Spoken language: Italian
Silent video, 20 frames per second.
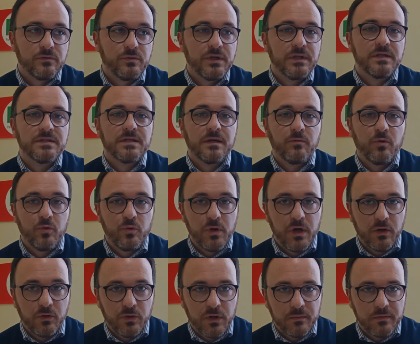Quindi siamo qui
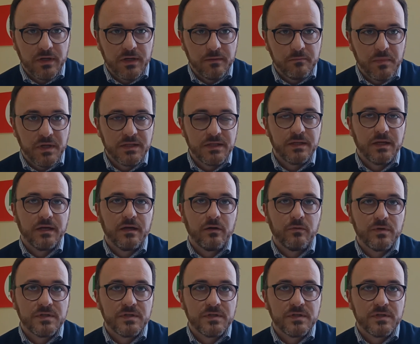ancora per ribadire che